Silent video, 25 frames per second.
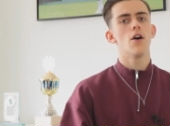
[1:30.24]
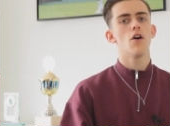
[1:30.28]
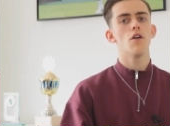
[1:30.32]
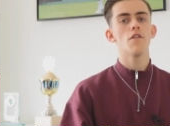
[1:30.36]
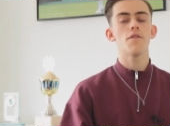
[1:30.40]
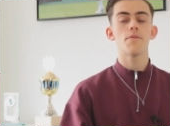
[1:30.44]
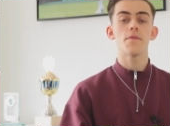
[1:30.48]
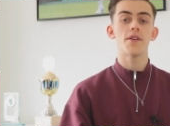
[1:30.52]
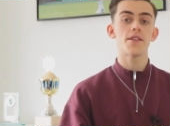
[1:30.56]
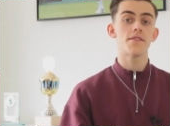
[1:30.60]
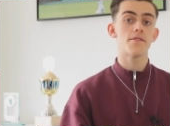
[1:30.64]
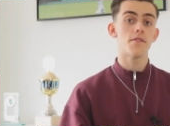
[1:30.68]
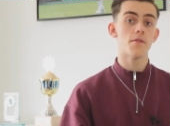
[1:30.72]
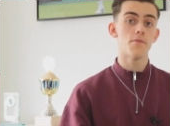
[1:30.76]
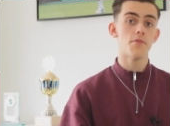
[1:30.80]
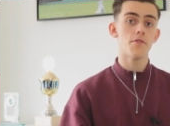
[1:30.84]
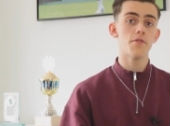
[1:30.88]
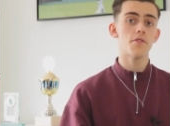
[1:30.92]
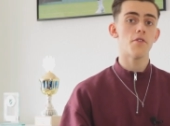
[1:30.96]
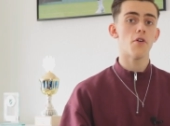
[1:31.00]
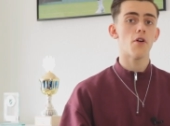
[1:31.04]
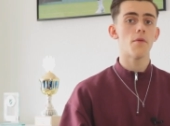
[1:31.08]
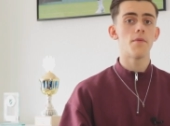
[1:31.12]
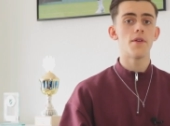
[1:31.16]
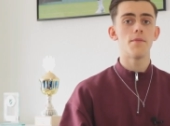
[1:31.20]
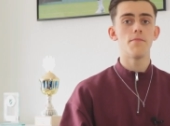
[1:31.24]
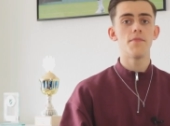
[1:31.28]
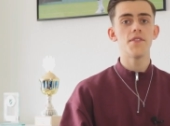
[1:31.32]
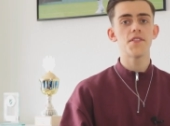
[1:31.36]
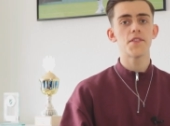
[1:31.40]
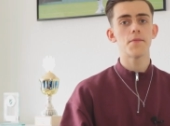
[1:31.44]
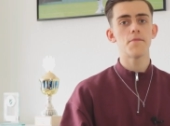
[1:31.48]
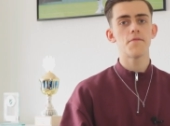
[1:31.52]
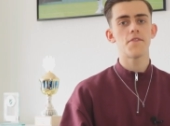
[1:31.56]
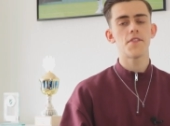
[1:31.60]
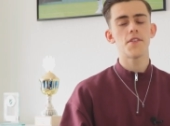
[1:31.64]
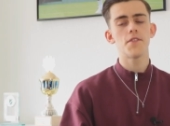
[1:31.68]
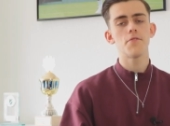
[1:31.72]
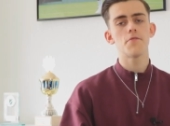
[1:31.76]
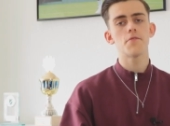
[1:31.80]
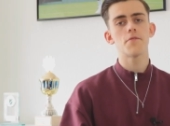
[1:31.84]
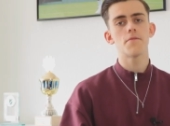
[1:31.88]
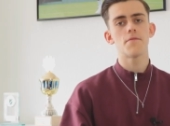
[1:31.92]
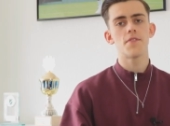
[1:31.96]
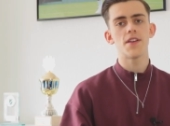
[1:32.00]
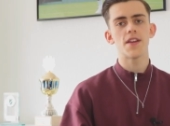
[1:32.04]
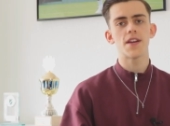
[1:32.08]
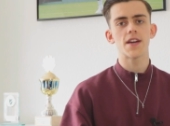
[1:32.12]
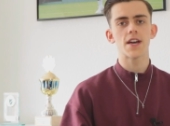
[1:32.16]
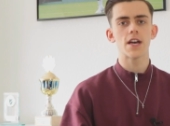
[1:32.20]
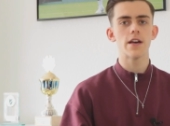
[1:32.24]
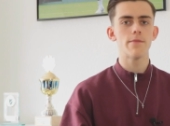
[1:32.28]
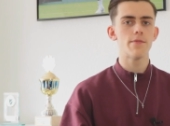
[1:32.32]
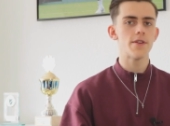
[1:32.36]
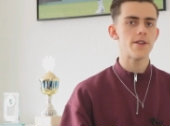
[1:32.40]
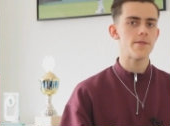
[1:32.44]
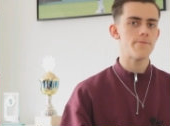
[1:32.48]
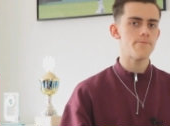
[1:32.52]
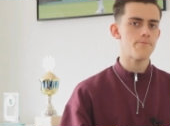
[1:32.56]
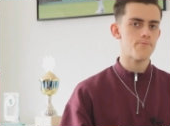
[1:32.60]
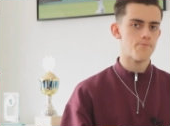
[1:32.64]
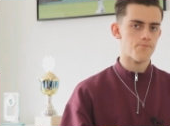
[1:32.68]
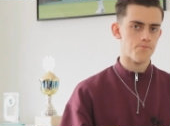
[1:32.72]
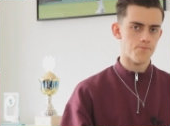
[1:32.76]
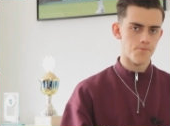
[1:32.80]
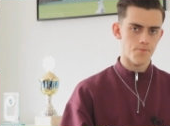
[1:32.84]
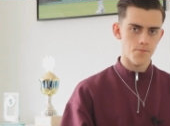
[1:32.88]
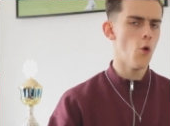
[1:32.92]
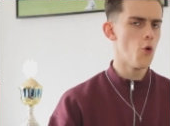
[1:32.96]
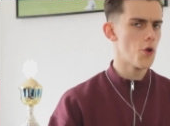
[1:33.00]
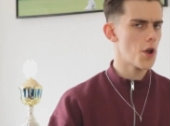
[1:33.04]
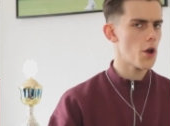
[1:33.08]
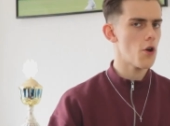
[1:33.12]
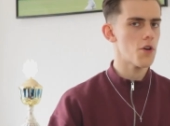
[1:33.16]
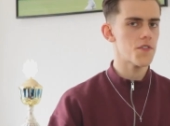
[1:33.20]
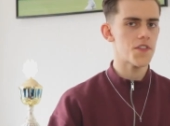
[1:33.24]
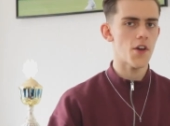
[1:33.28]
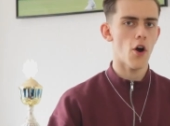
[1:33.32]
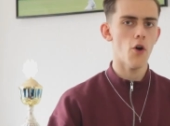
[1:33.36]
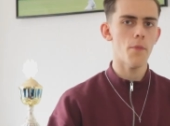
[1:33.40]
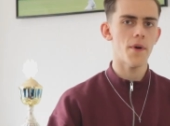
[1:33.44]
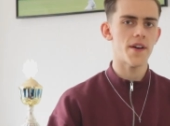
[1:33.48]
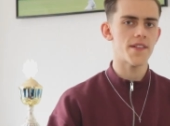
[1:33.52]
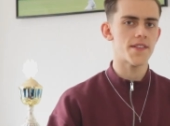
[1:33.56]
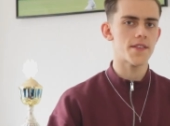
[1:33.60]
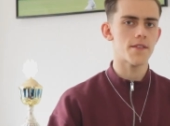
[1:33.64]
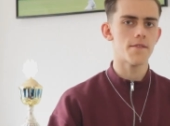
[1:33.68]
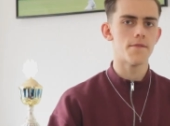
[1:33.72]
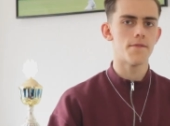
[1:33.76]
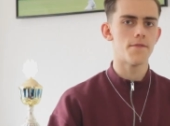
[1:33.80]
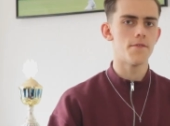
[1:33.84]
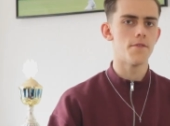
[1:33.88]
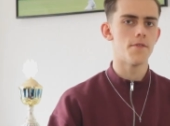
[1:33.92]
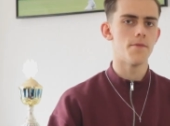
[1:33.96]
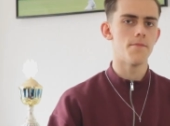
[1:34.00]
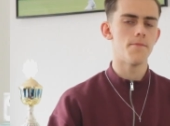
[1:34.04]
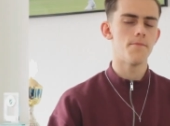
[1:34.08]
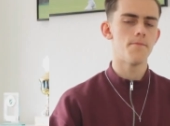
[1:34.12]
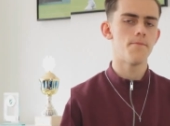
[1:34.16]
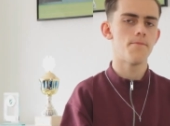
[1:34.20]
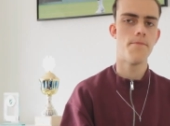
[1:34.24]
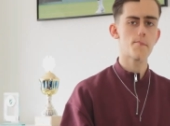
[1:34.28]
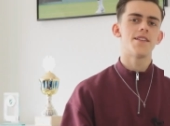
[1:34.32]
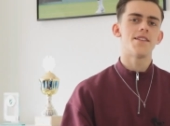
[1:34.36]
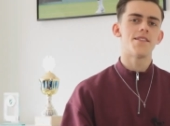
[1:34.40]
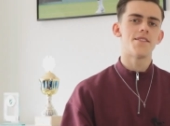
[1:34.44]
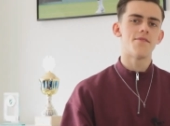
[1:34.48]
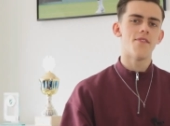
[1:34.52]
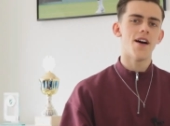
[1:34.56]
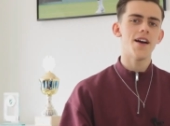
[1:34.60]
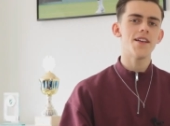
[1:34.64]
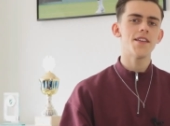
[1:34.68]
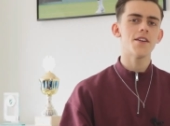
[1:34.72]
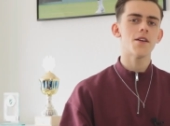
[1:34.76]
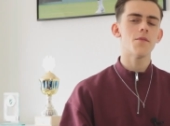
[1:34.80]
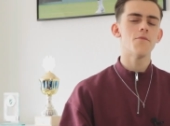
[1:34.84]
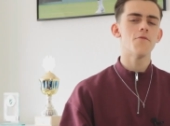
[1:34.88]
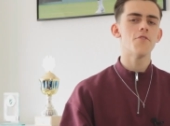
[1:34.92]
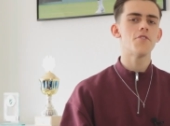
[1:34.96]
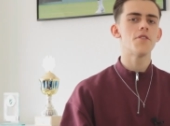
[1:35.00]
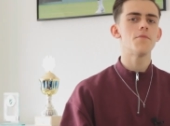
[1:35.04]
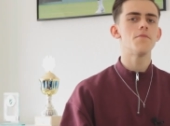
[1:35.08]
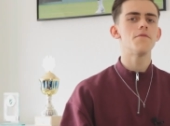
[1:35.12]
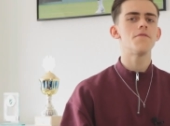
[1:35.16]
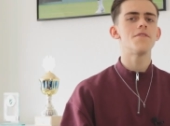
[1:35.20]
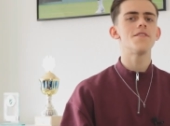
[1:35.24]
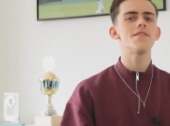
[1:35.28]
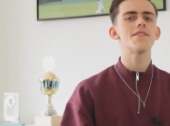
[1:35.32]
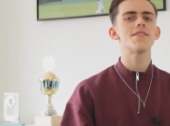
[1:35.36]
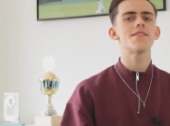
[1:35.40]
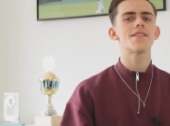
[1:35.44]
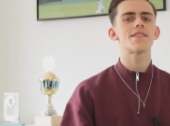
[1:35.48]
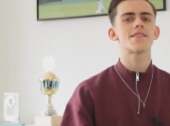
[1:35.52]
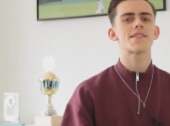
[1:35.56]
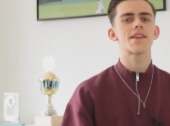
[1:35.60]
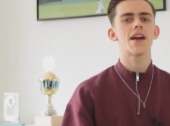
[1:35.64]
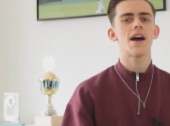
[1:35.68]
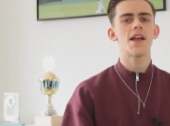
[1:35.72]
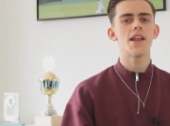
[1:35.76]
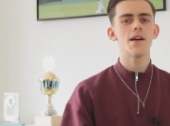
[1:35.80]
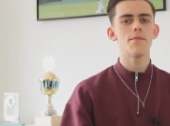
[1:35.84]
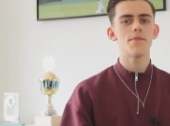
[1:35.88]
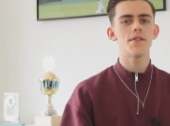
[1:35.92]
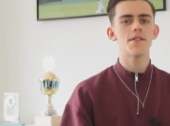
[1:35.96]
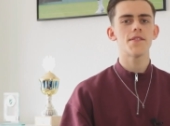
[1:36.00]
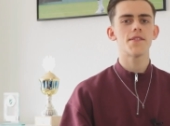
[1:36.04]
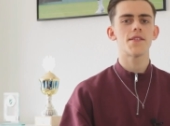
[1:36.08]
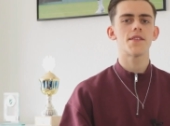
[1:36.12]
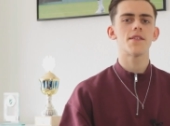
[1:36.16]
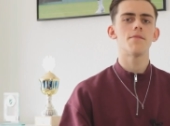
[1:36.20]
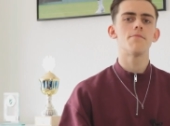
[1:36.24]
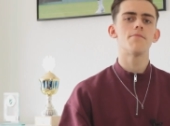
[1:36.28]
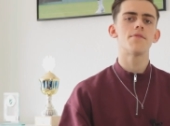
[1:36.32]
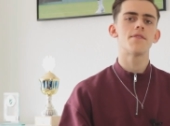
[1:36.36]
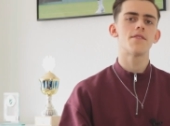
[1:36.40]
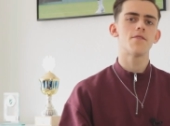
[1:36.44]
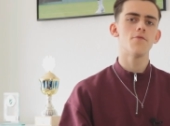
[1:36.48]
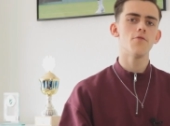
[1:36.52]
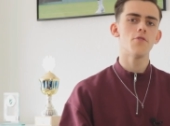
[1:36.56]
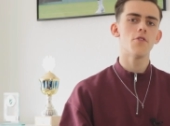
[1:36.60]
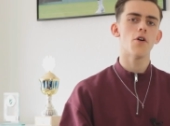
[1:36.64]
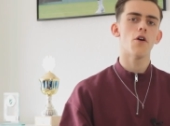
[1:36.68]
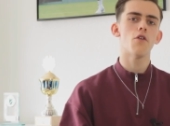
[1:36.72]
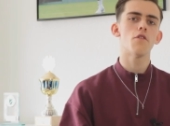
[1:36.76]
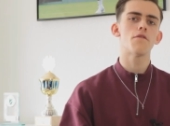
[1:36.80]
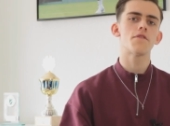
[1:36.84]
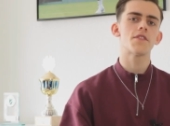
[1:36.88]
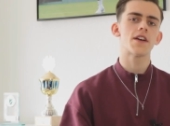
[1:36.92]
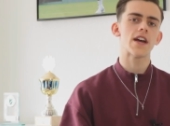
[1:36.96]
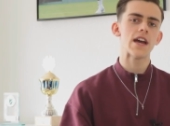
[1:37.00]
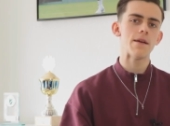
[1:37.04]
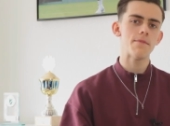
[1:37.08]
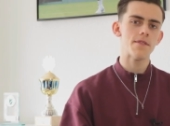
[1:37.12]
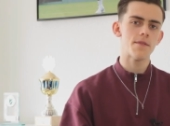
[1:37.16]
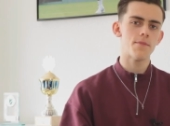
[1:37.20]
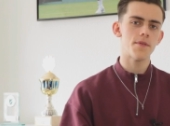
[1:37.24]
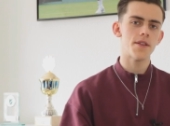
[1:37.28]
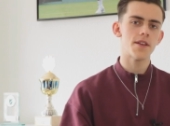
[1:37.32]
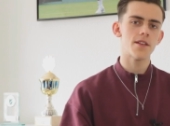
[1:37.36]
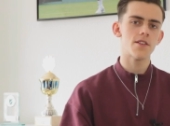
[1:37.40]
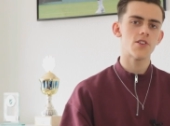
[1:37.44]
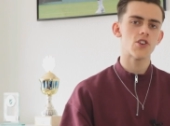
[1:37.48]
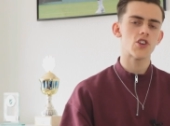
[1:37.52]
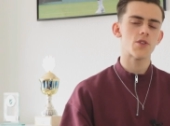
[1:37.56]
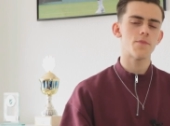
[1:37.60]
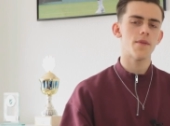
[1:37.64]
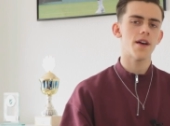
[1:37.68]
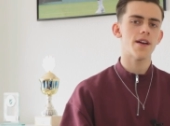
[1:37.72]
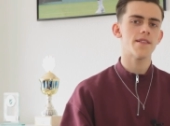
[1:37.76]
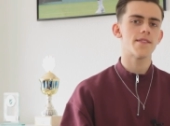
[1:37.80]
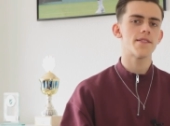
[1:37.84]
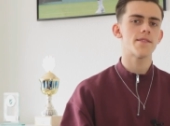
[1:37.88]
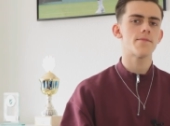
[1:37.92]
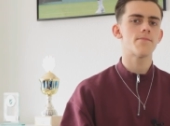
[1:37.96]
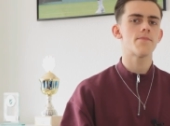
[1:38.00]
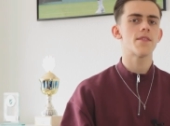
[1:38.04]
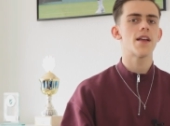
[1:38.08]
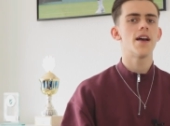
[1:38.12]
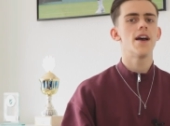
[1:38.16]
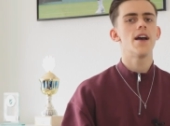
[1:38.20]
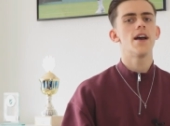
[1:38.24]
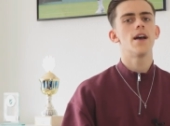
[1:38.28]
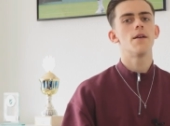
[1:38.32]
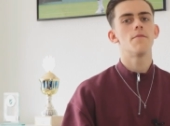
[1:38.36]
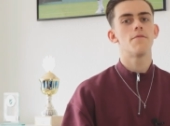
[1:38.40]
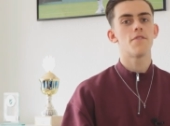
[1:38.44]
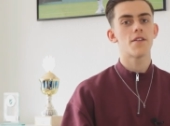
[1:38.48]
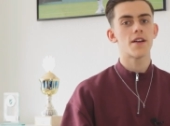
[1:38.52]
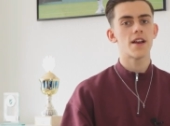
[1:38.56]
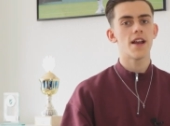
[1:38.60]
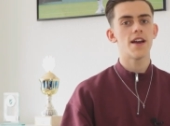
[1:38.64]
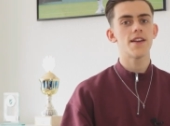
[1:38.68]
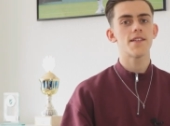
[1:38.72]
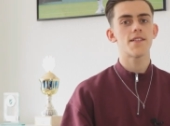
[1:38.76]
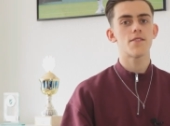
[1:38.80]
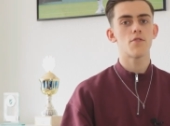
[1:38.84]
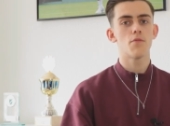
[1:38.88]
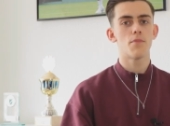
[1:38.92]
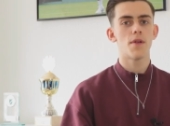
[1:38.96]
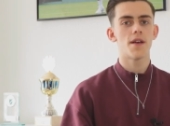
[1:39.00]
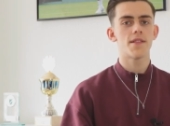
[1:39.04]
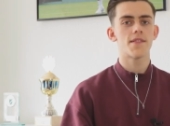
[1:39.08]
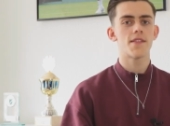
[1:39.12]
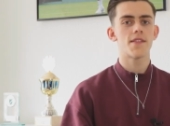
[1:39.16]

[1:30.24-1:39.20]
ja, oftmals verbunden auch mit Missempfindungen wie Kribbeln oder auch Taubheitsgefühlen. Des Weiteren wurde bewiesen, dass Cannabis in Bezug auf krebsbedingte Schmerzen im Vergleich zu